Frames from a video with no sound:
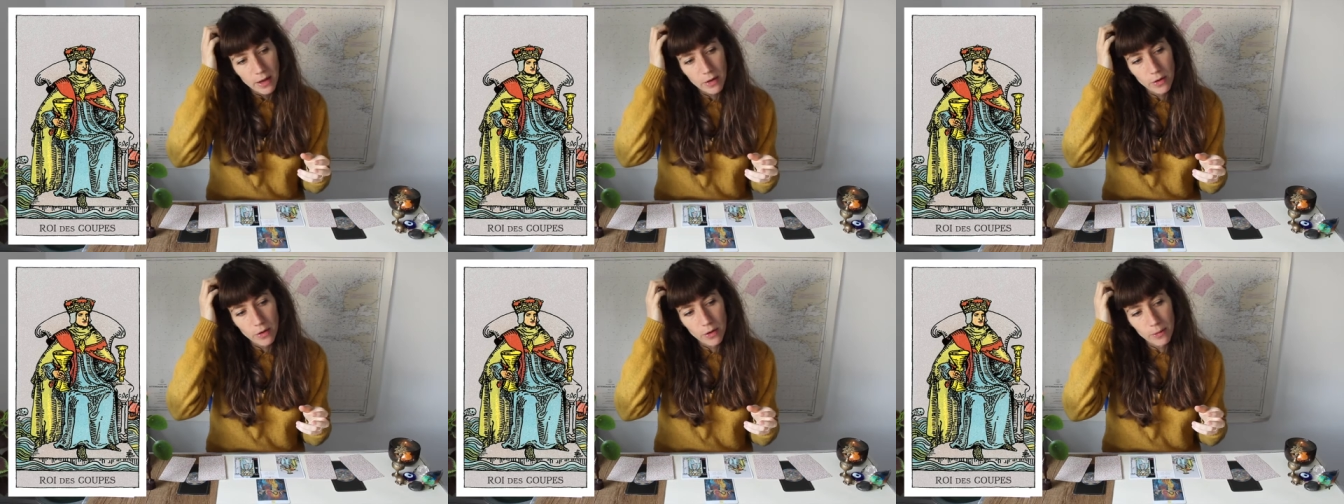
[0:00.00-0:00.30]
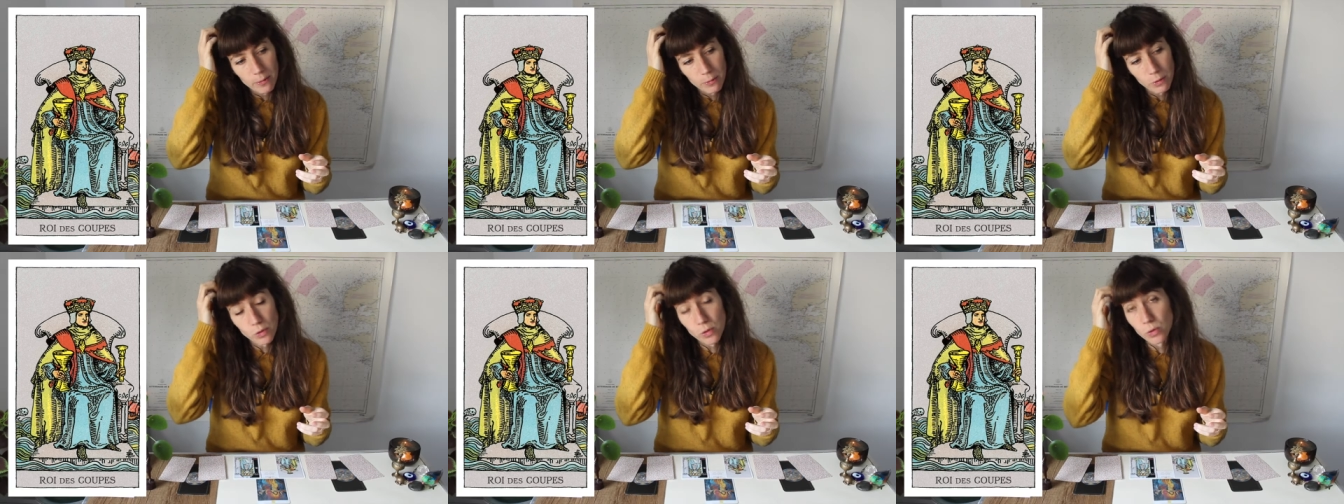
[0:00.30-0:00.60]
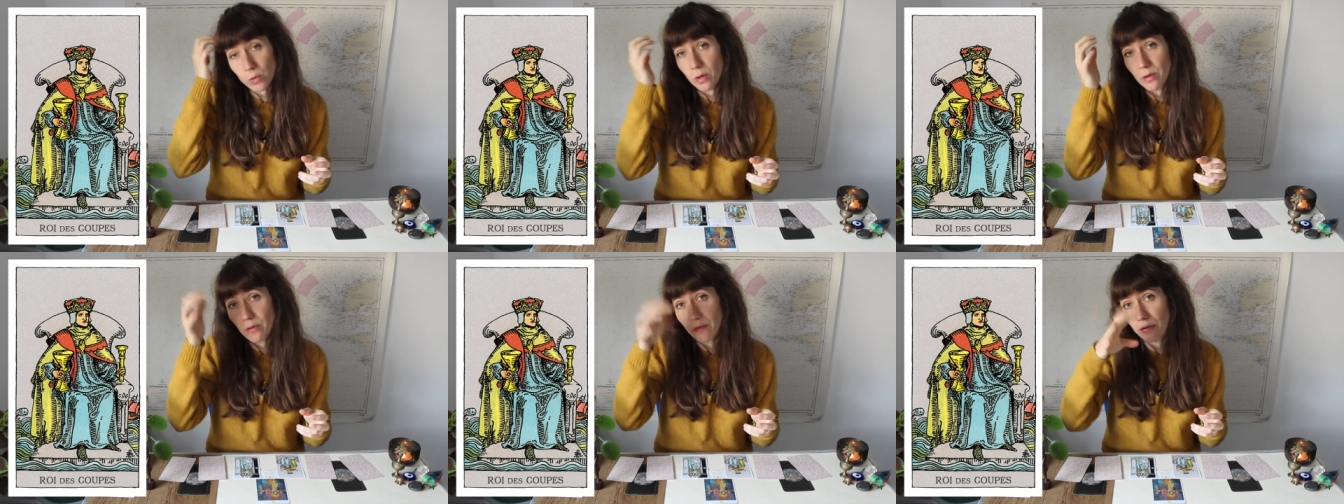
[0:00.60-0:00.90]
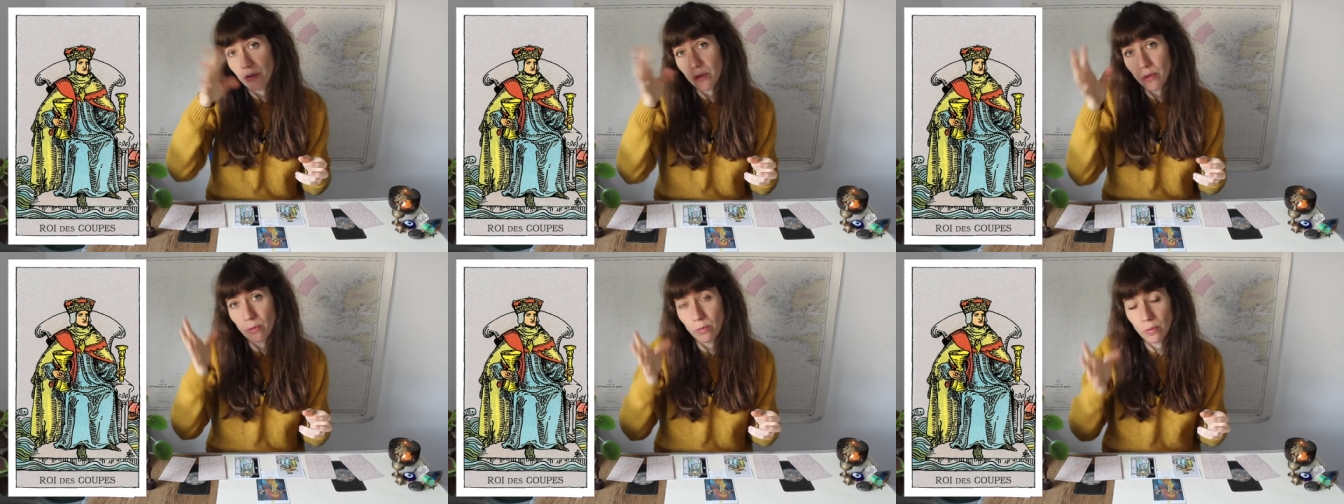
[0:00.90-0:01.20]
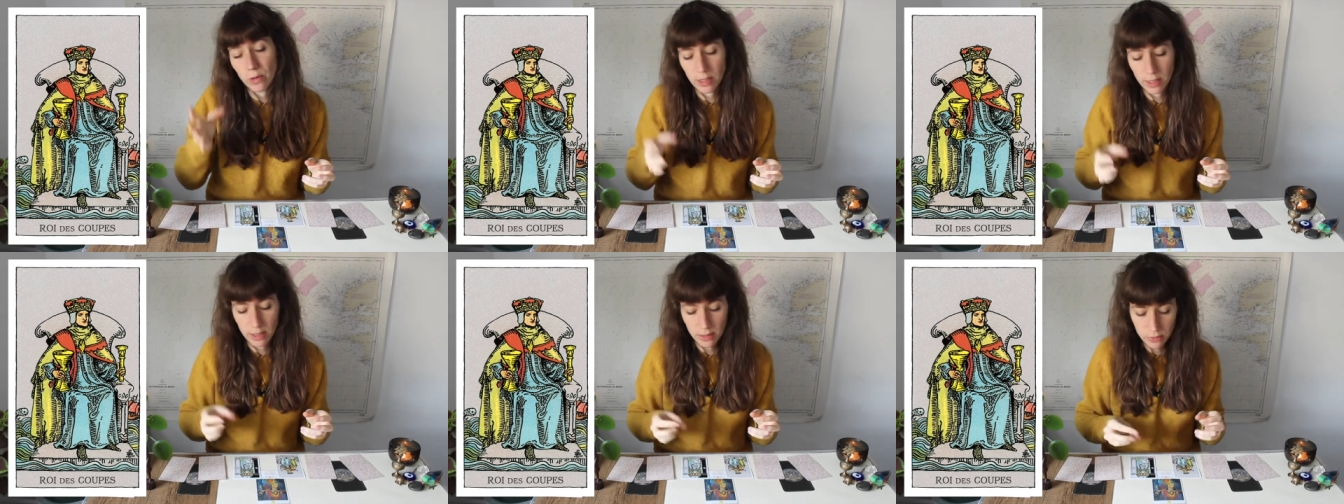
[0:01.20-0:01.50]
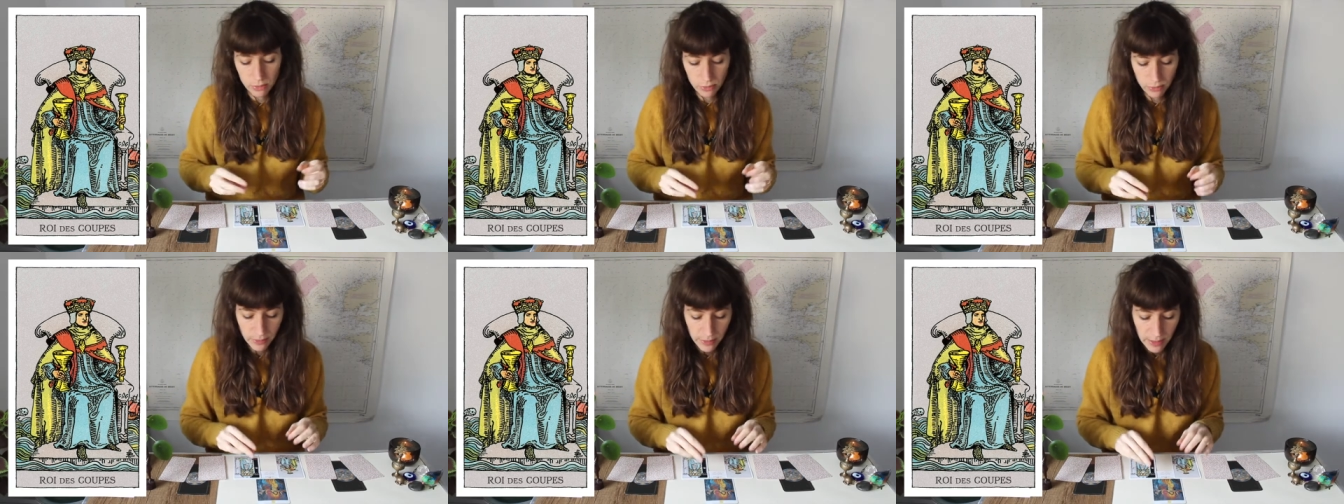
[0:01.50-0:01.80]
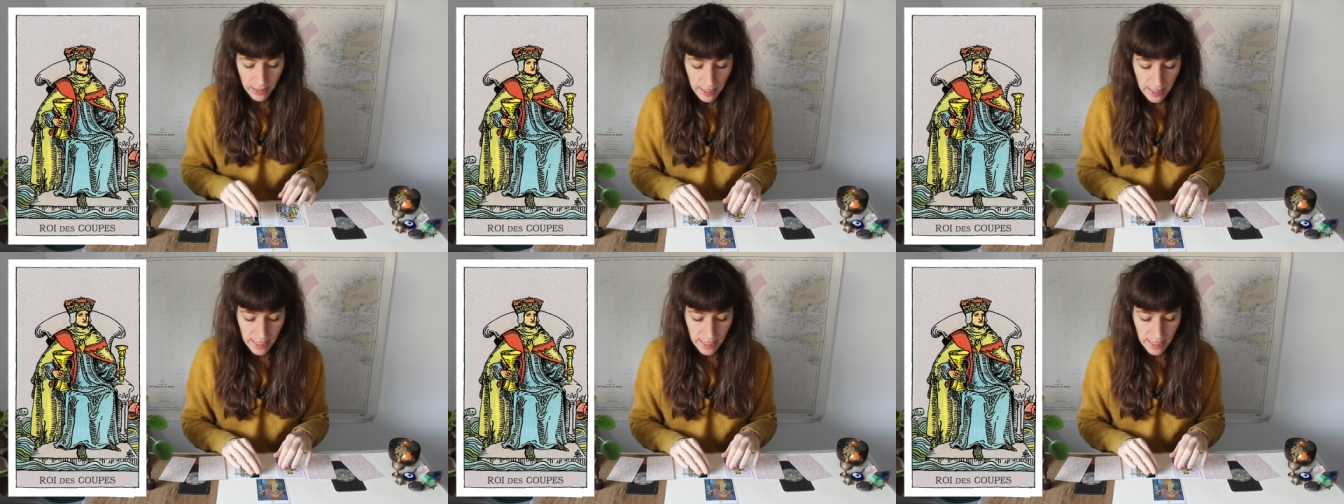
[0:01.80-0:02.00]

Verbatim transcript: euh, que ce soit une fille ou un garçon,